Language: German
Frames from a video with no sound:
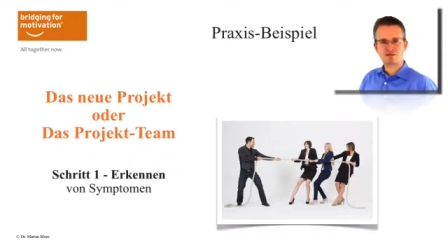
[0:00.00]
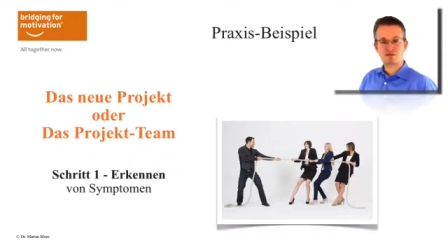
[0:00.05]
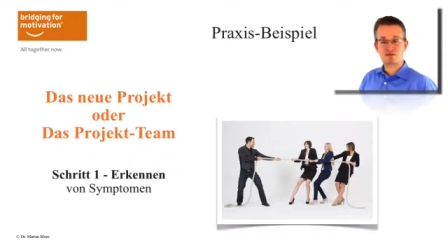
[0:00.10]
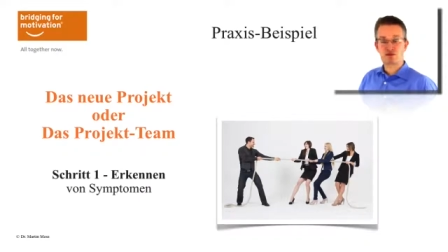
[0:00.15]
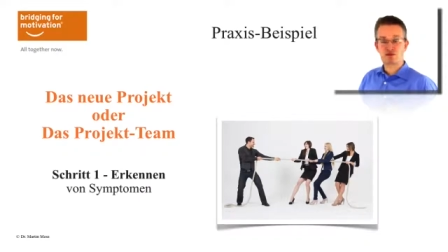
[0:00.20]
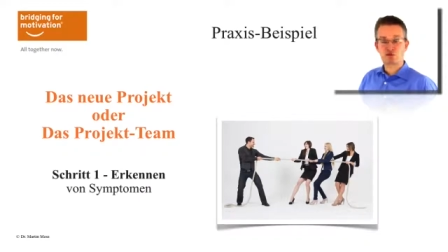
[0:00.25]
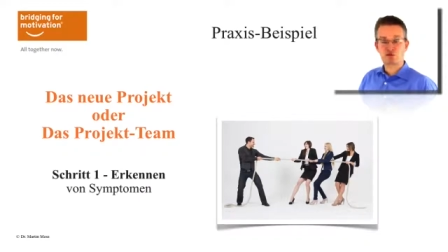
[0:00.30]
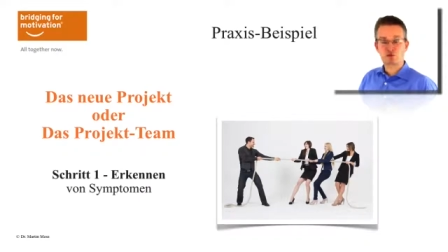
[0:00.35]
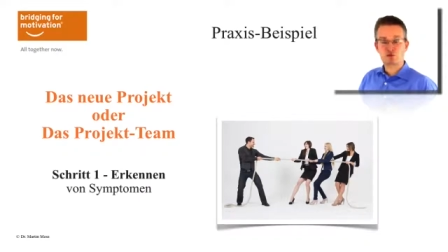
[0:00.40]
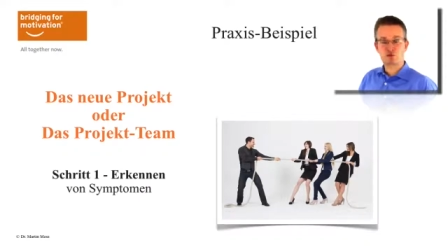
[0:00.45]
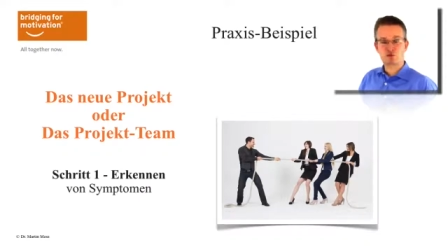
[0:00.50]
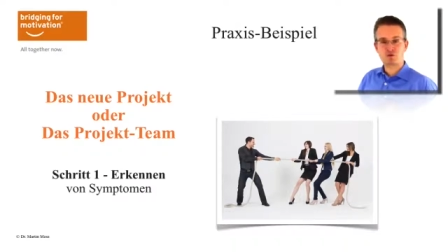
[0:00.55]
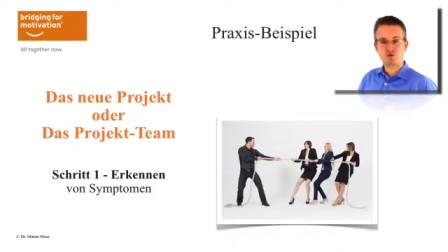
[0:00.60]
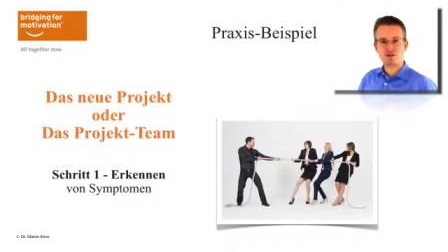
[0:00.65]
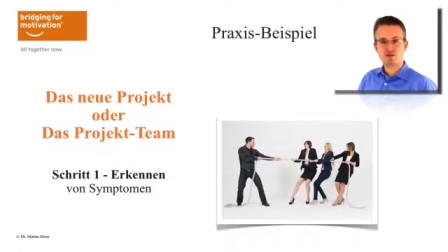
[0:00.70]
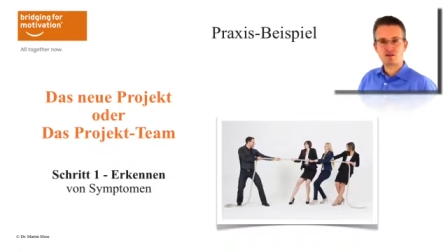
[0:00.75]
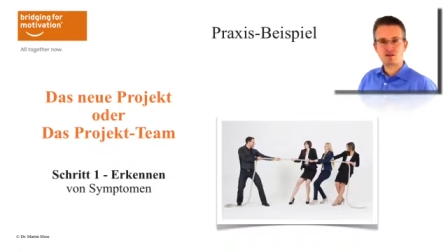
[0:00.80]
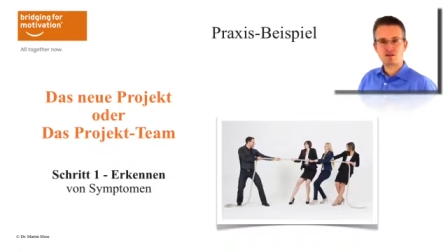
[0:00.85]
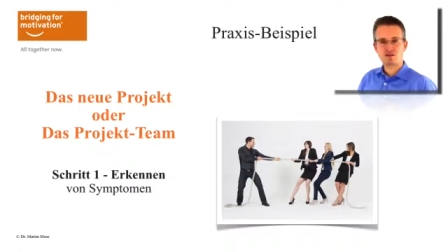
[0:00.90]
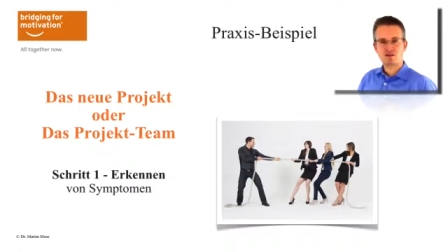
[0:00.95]
den
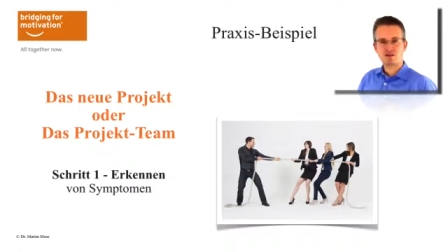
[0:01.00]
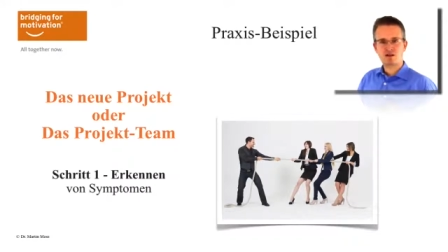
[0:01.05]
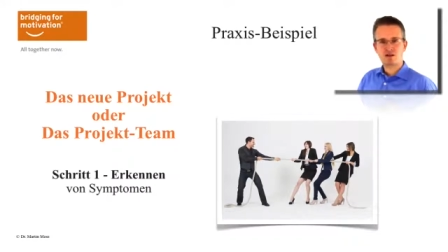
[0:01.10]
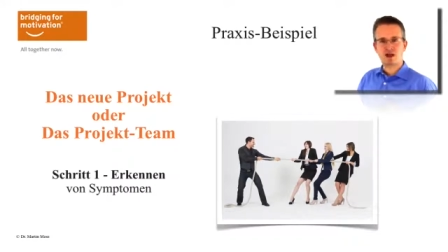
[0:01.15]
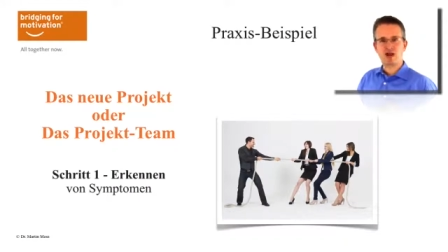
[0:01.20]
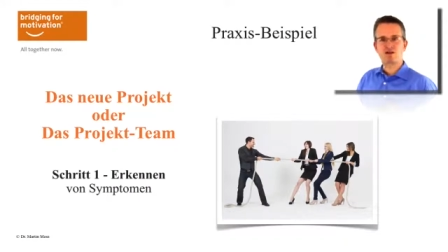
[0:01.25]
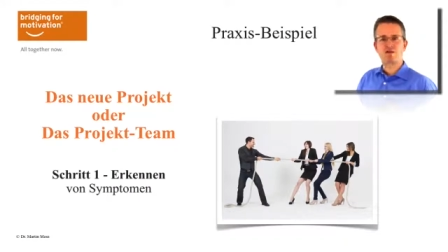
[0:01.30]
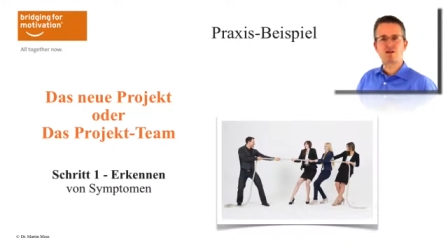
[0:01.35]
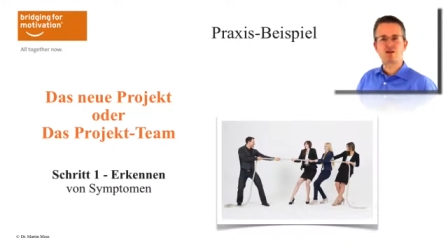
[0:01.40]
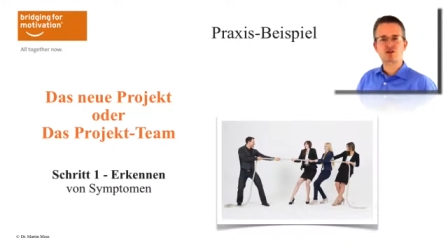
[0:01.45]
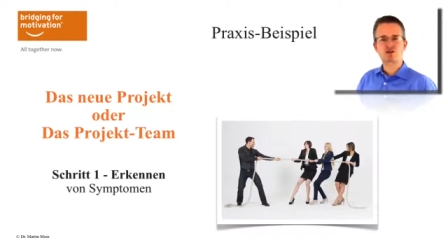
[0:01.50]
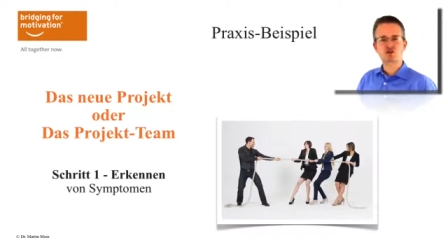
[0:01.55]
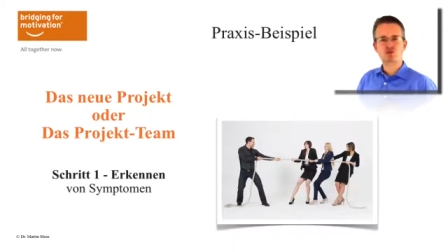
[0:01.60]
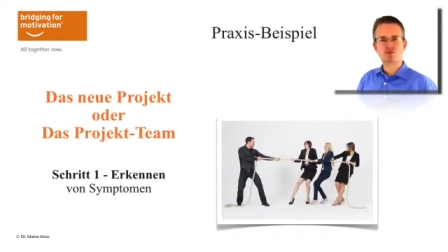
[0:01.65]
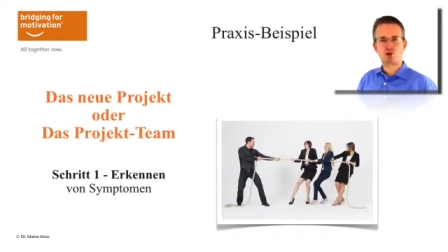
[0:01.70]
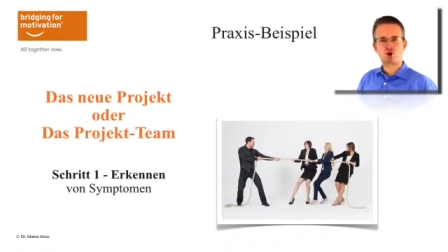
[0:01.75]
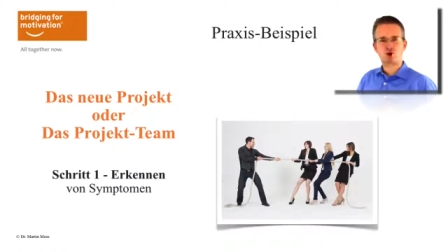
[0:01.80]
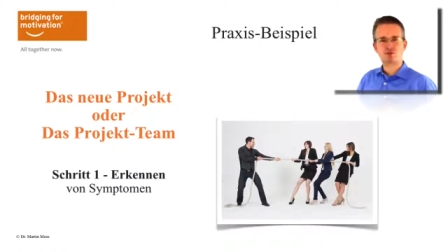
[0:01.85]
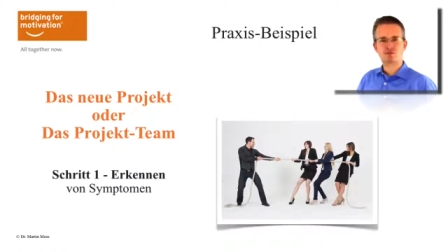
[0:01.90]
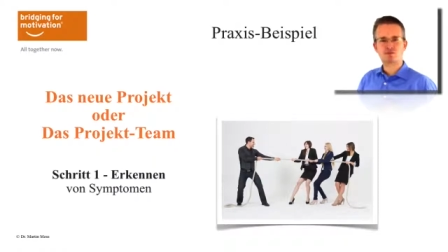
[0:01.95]
zukünftigen, einfach
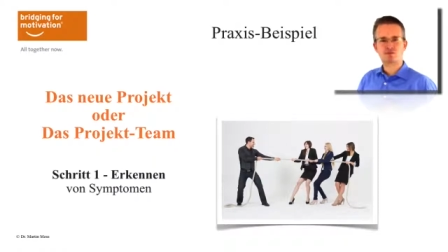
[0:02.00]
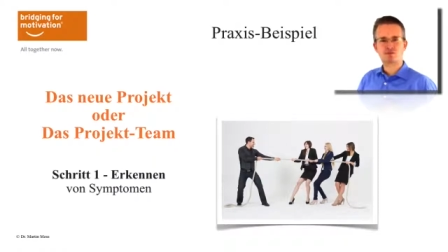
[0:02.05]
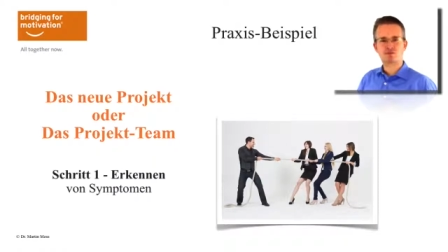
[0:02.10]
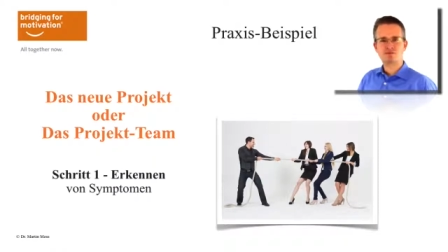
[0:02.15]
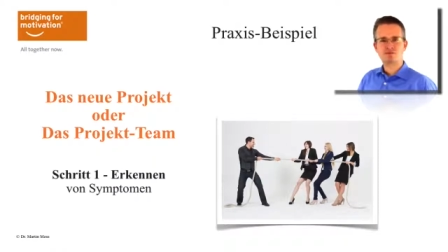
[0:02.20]
gesprochen.